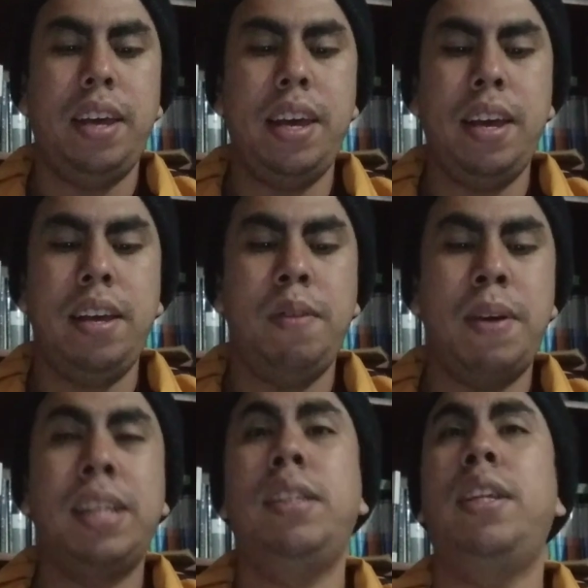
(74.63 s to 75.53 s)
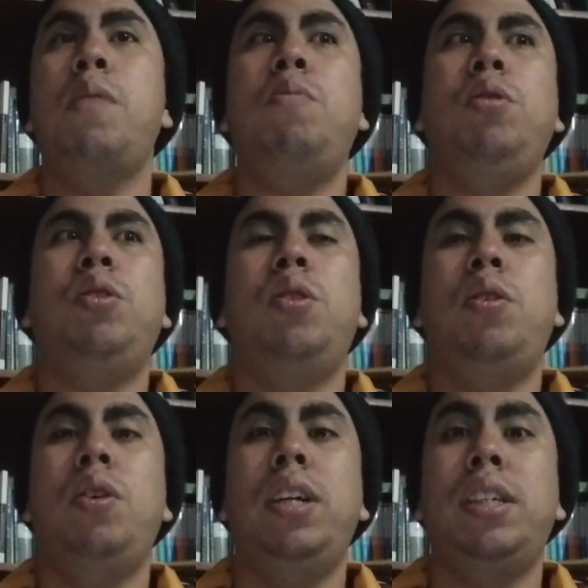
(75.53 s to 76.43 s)
Y va a resaltar
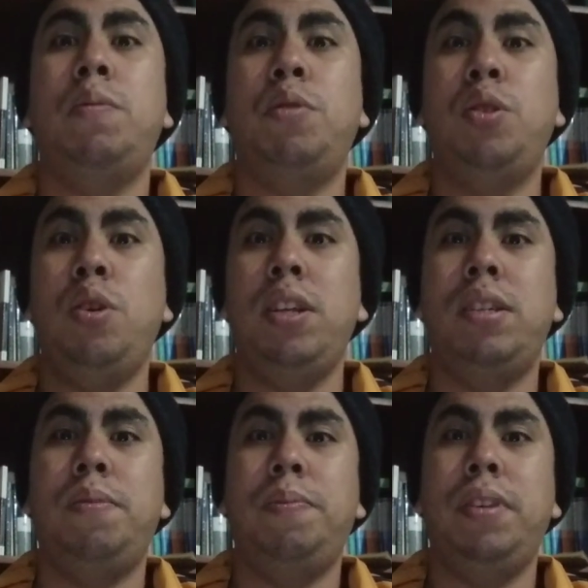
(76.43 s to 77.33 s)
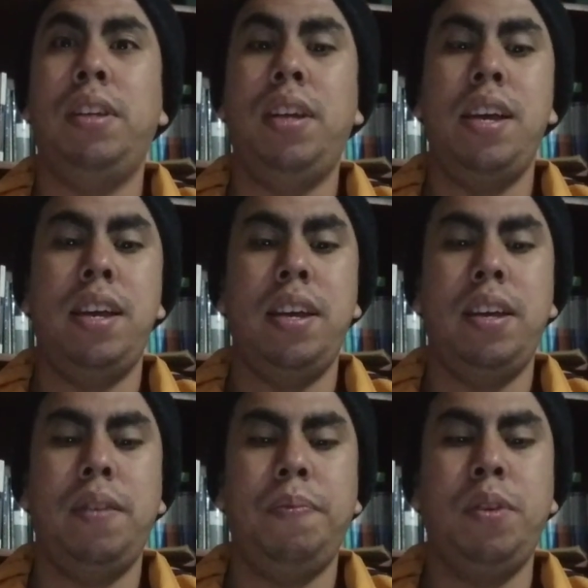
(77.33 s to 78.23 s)
mucho en las emociones.
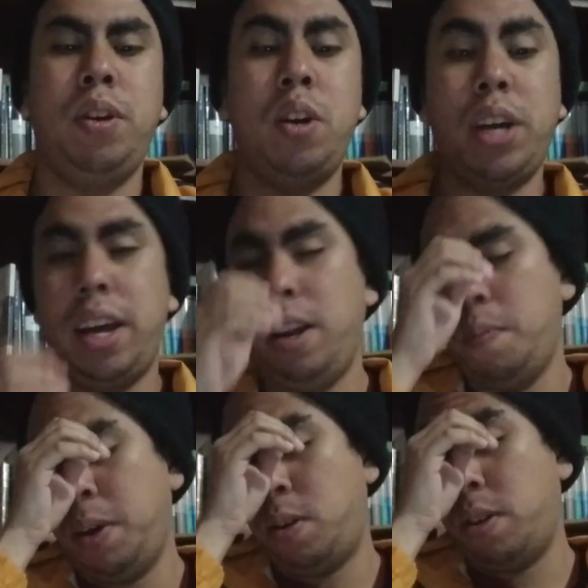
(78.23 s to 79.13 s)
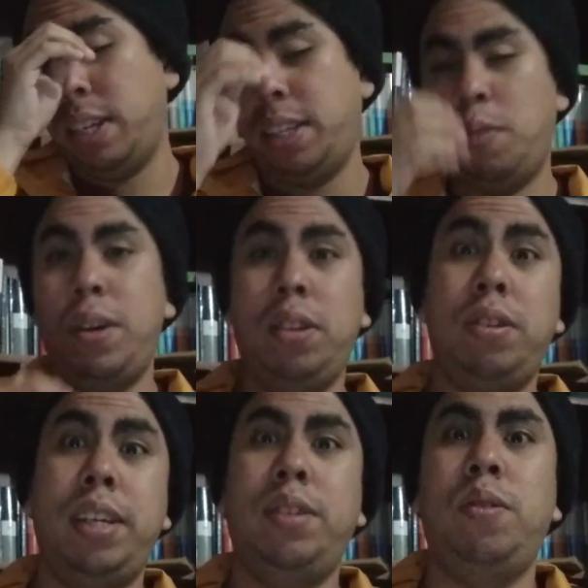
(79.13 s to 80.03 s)
Eh, yo creo que lo mejor de este
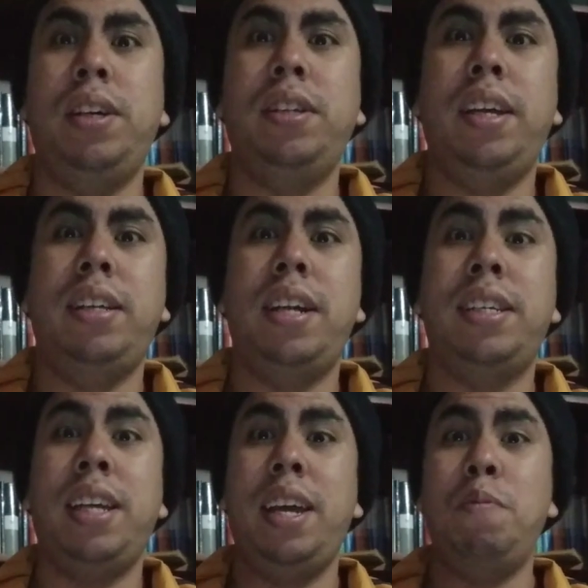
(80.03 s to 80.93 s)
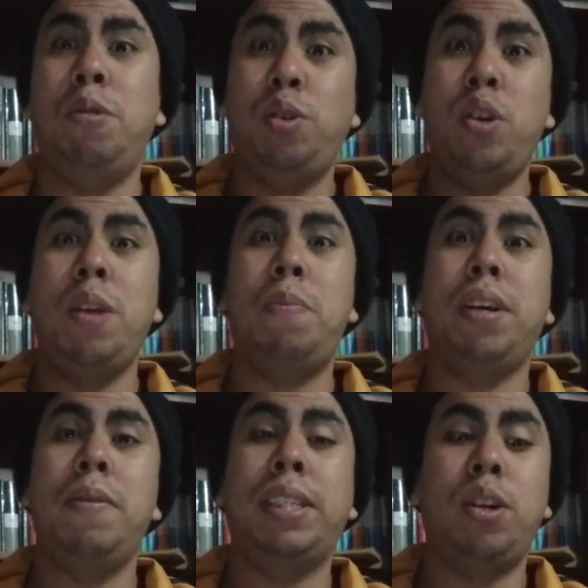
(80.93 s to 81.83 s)
cuento es eso, es, las emociones,
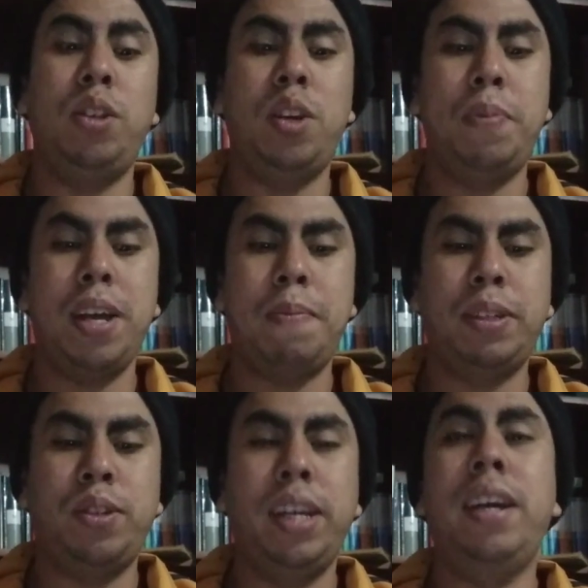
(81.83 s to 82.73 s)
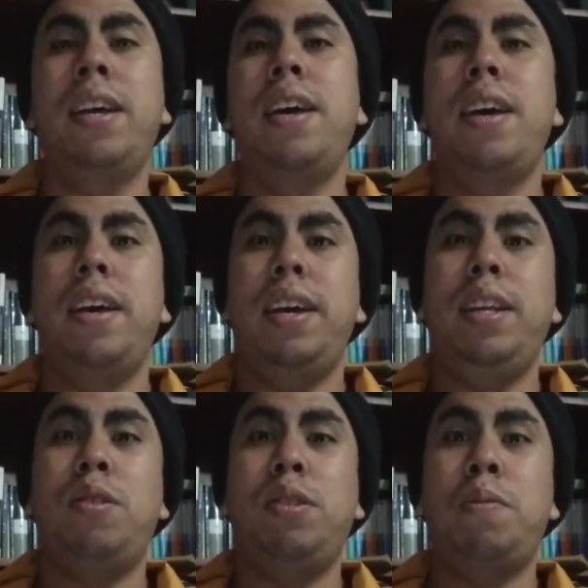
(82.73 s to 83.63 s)
porque va a estar contado en primera persona.
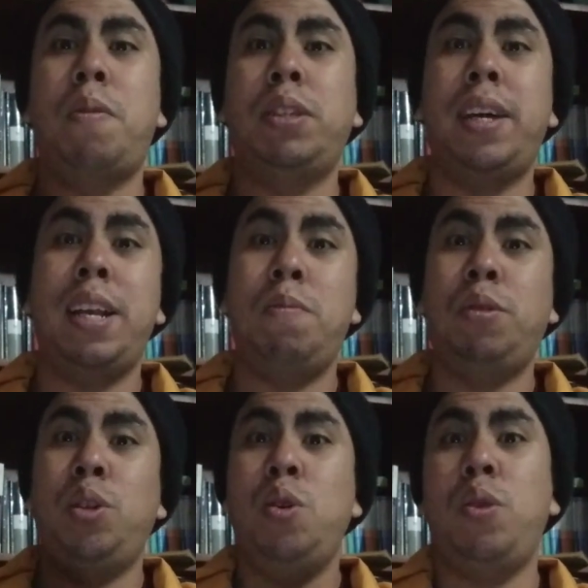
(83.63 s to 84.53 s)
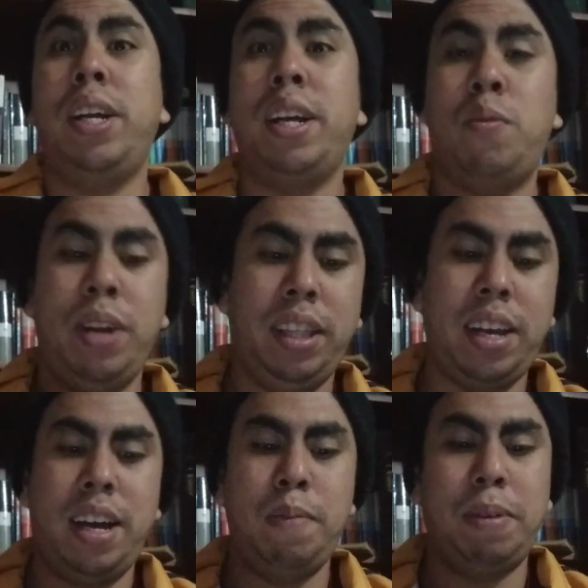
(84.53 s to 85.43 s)
Entonces vamos a ver la emoción con la que
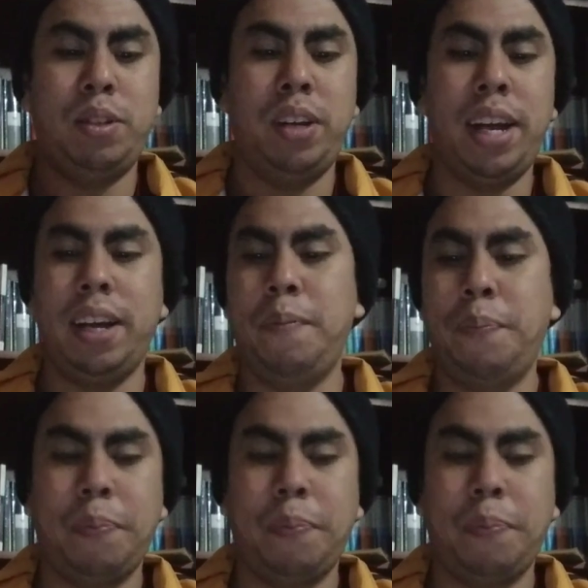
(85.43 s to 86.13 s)
cuenta el personaje.